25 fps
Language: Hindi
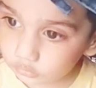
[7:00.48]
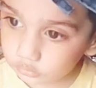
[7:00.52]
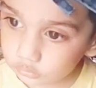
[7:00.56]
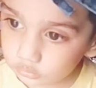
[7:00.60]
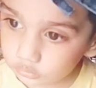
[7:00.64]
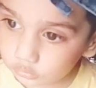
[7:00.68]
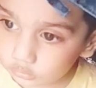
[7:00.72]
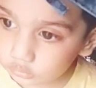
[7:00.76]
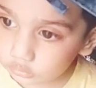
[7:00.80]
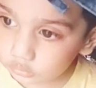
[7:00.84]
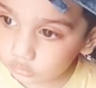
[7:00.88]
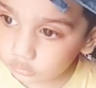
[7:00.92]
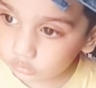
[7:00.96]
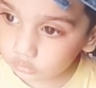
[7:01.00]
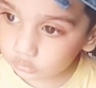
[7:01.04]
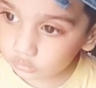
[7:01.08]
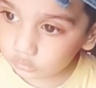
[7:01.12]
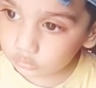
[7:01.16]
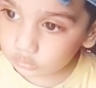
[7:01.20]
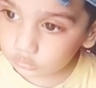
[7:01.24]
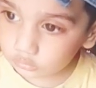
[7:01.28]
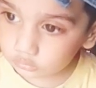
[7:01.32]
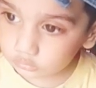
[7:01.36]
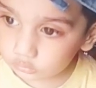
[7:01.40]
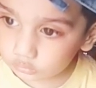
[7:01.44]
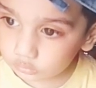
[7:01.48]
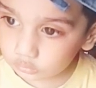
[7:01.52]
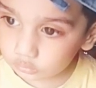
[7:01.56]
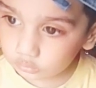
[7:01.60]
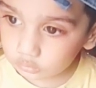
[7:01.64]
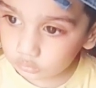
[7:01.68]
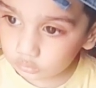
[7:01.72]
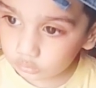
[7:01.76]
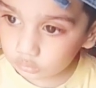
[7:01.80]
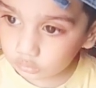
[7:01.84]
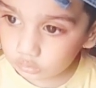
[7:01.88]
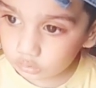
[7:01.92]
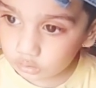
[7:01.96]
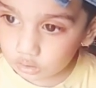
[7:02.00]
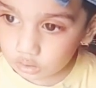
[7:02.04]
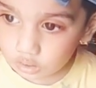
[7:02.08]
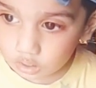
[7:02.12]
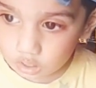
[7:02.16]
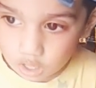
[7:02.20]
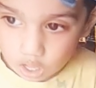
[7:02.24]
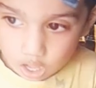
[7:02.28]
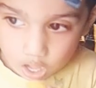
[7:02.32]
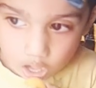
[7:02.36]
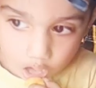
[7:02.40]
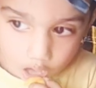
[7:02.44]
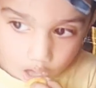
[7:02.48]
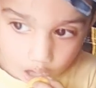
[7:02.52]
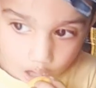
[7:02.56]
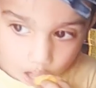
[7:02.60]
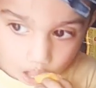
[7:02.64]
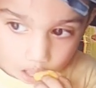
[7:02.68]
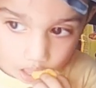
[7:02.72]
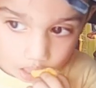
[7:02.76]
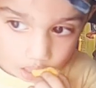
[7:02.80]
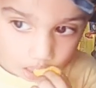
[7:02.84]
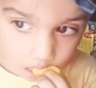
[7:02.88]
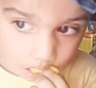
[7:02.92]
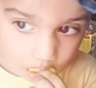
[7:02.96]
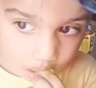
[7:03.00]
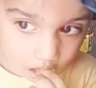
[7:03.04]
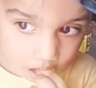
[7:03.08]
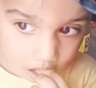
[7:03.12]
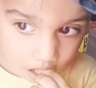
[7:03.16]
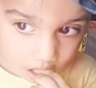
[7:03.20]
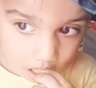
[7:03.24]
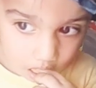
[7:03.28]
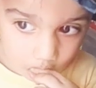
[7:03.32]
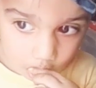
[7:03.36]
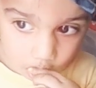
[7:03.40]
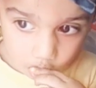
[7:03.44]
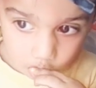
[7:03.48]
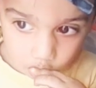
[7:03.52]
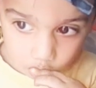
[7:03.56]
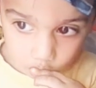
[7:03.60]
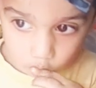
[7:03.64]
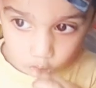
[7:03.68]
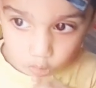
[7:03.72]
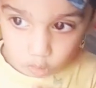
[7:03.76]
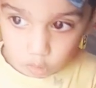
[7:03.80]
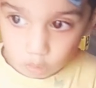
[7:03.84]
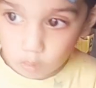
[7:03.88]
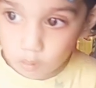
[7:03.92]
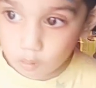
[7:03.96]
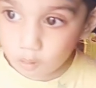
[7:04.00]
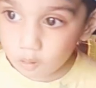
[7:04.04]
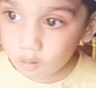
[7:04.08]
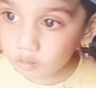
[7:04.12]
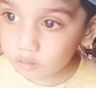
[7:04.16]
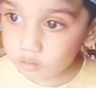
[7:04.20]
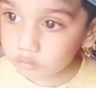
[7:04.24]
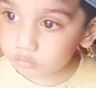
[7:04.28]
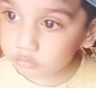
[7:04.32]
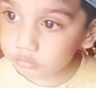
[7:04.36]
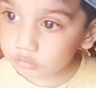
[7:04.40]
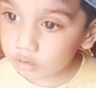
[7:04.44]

वो भी दिखाती और अब हम राशन लेने चले गए थे